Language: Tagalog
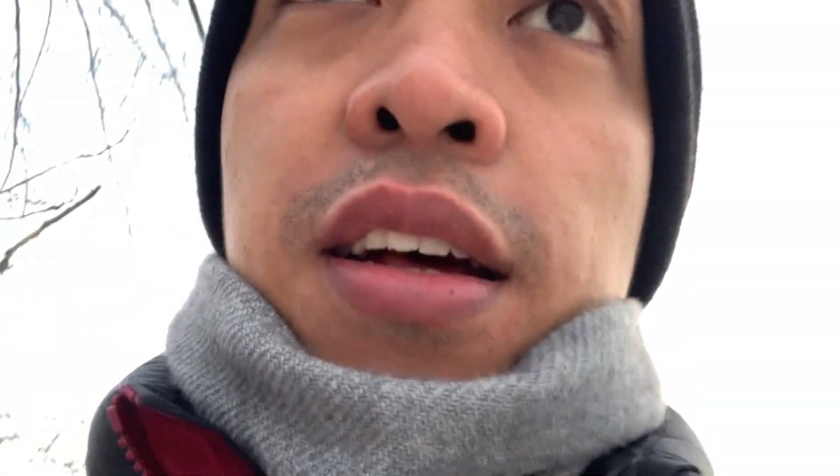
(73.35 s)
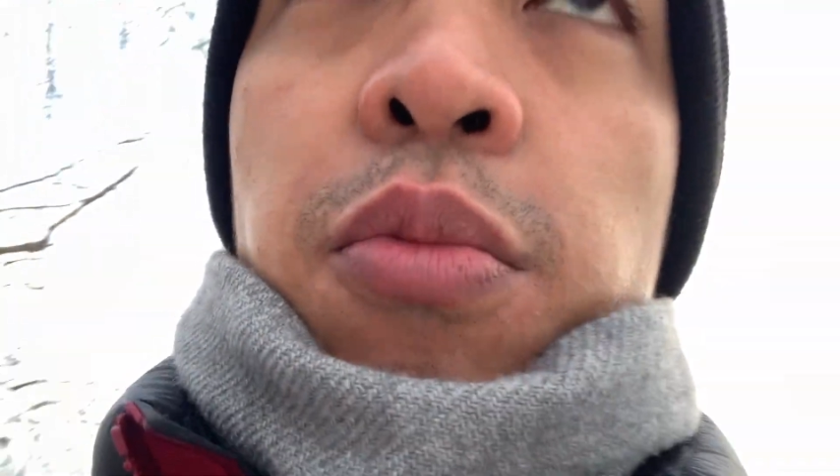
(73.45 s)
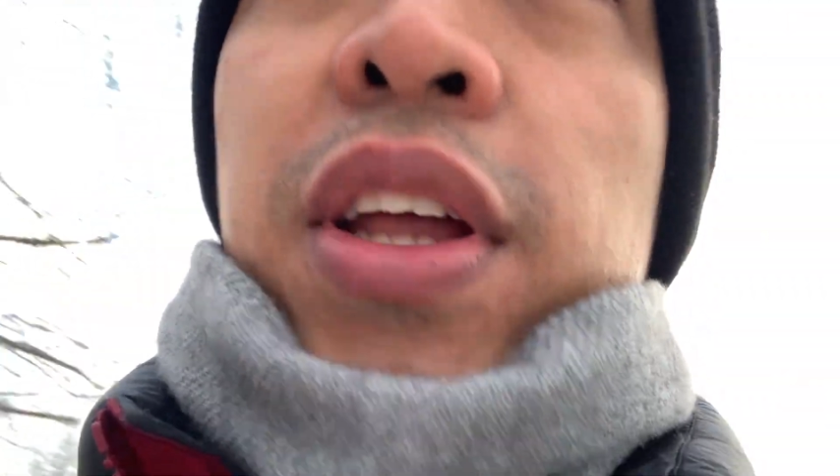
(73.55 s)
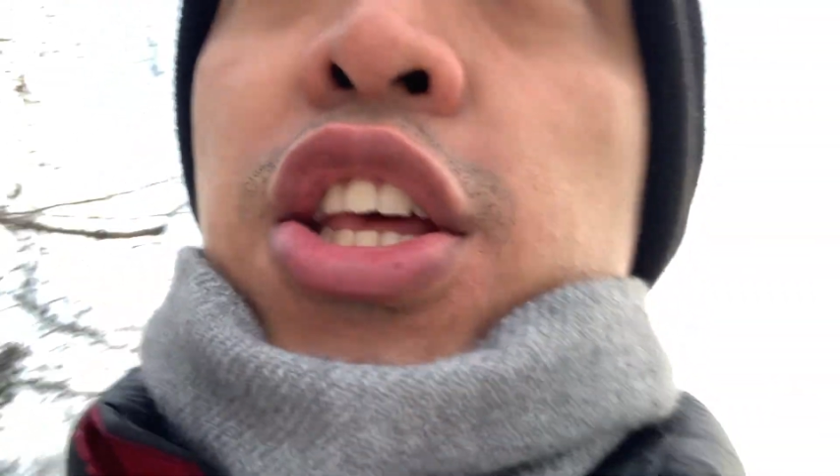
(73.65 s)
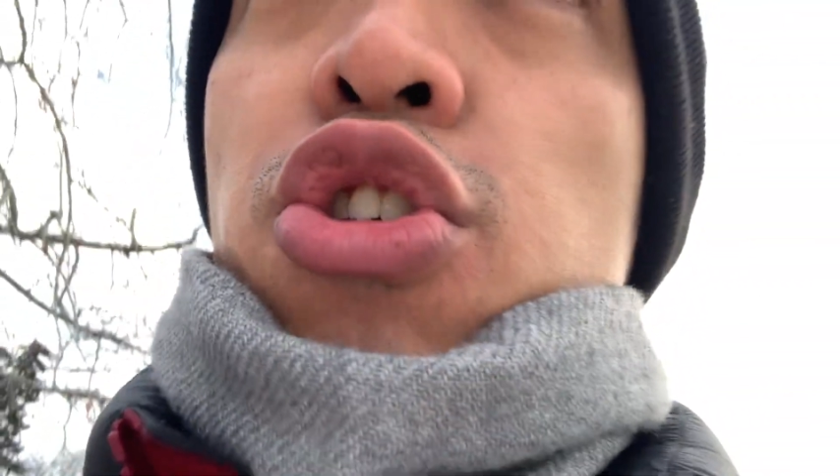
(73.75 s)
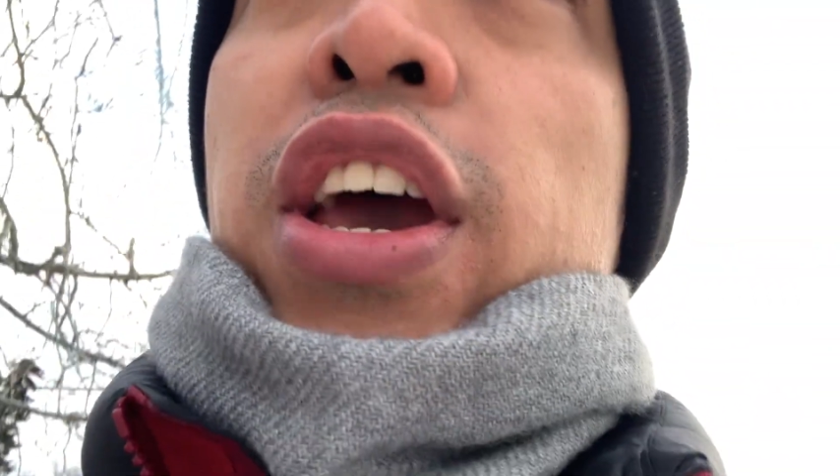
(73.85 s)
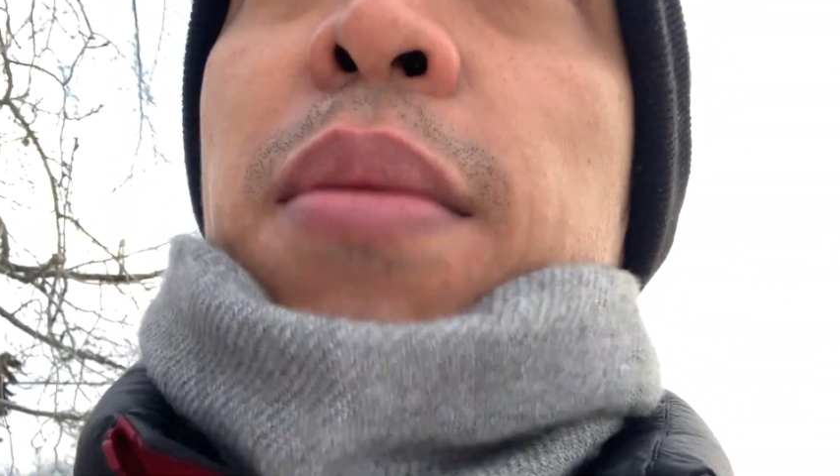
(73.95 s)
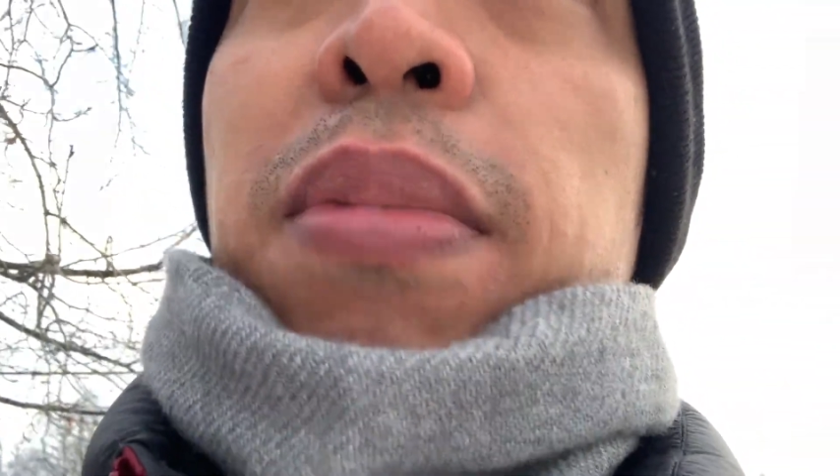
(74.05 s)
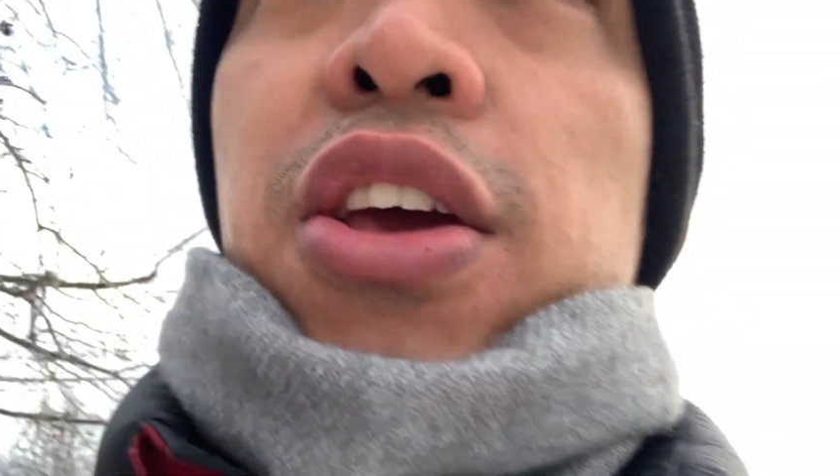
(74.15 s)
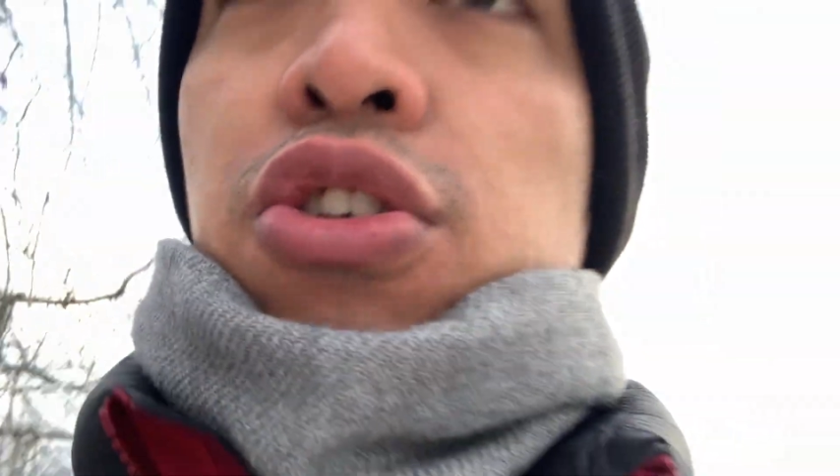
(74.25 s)
Pwede nyo
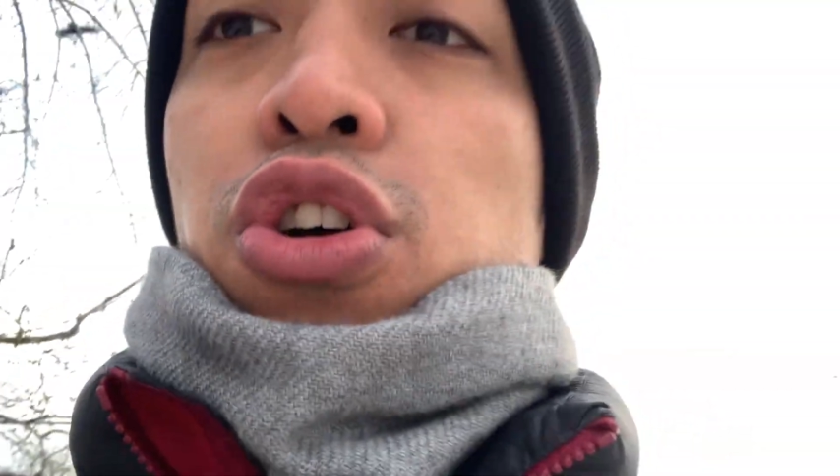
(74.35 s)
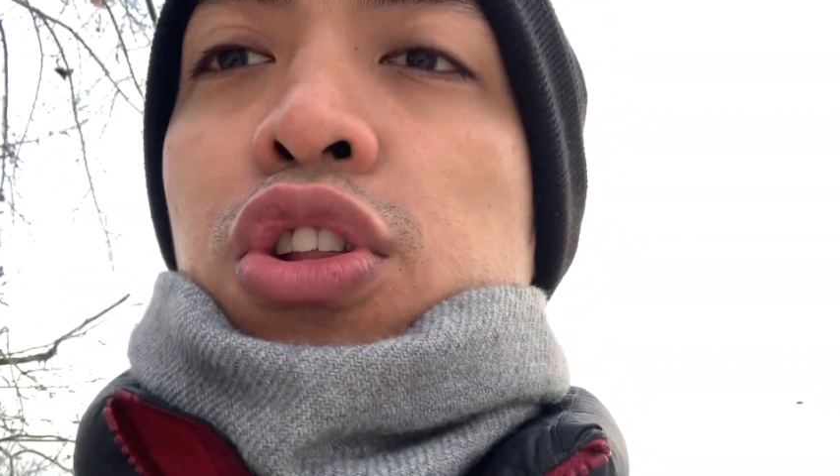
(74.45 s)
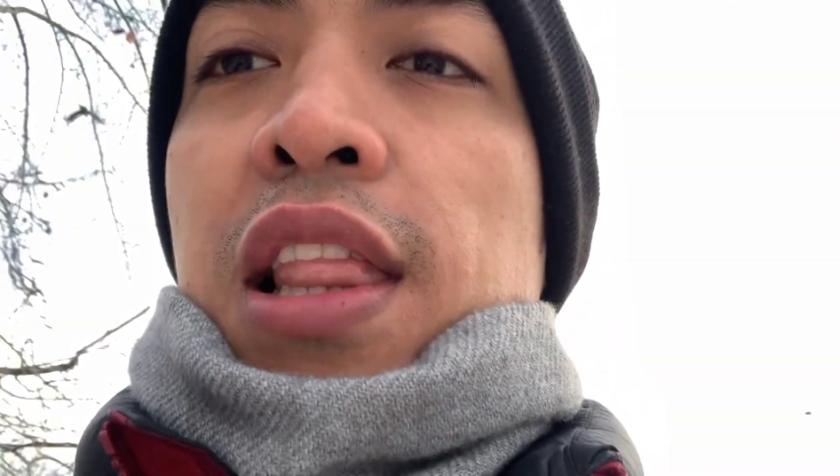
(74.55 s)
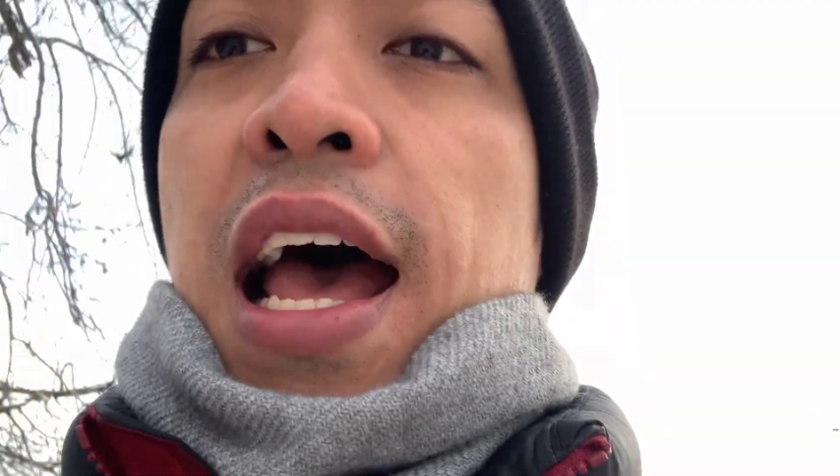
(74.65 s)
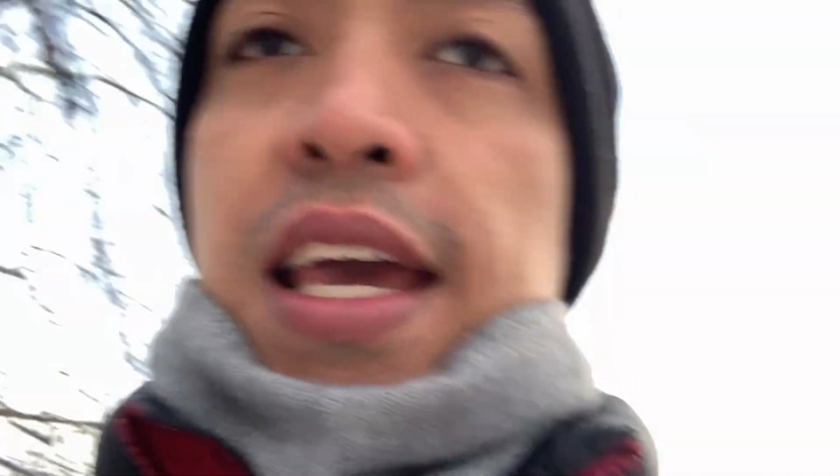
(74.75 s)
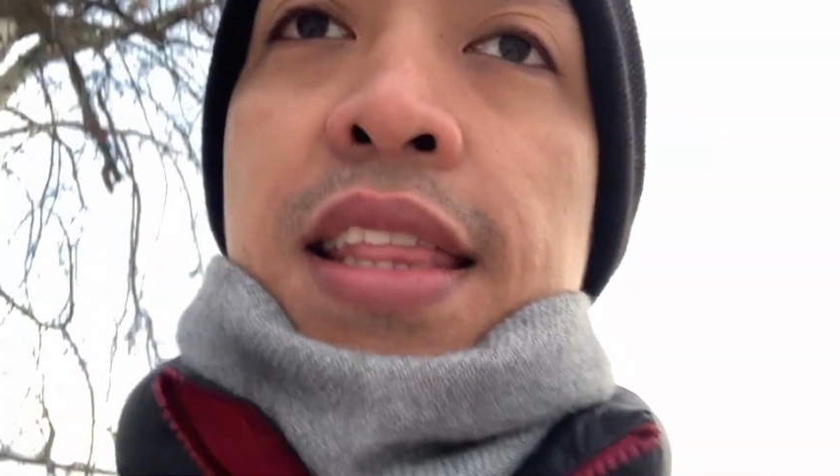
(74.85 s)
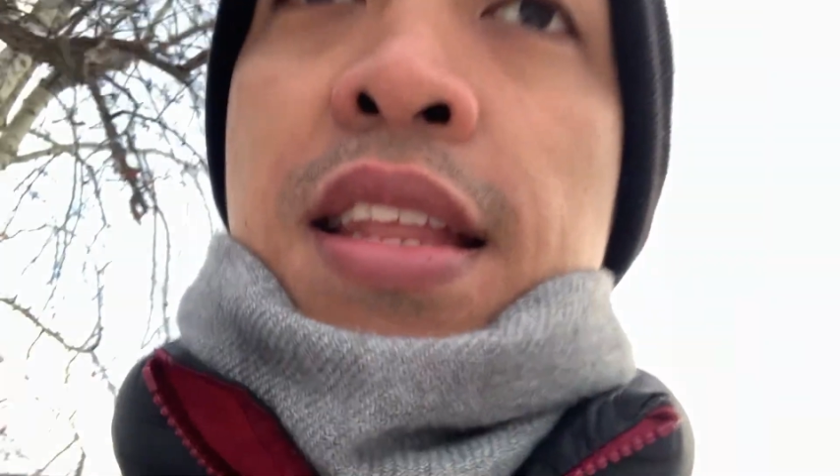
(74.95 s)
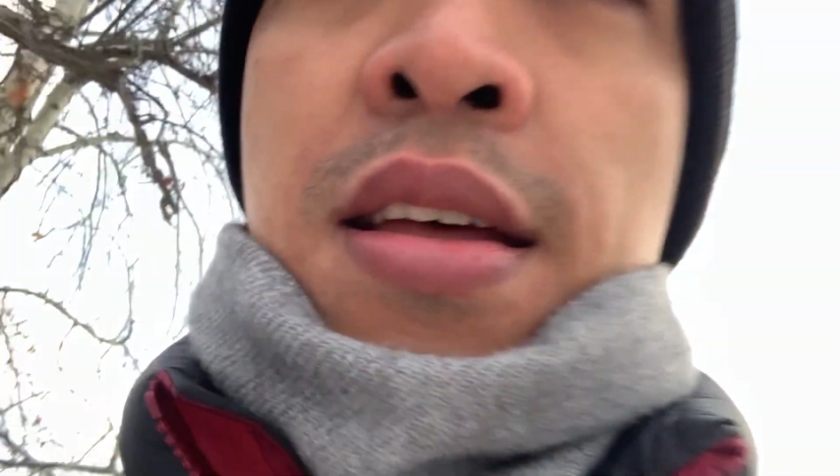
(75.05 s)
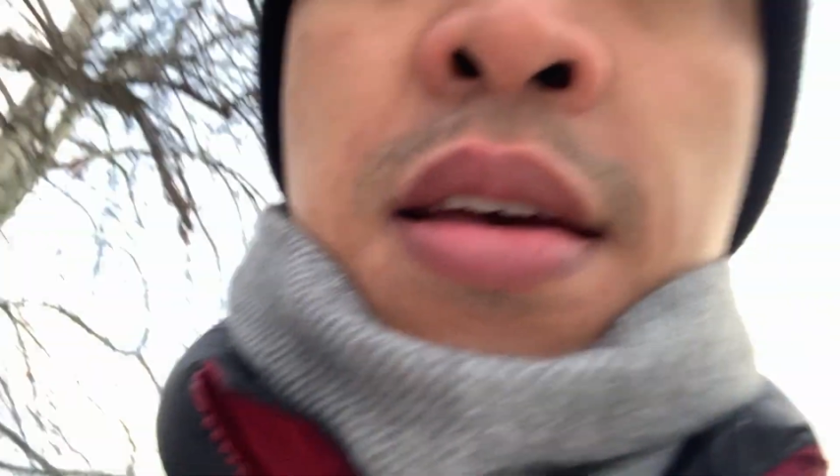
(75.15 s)
i-apply yung online.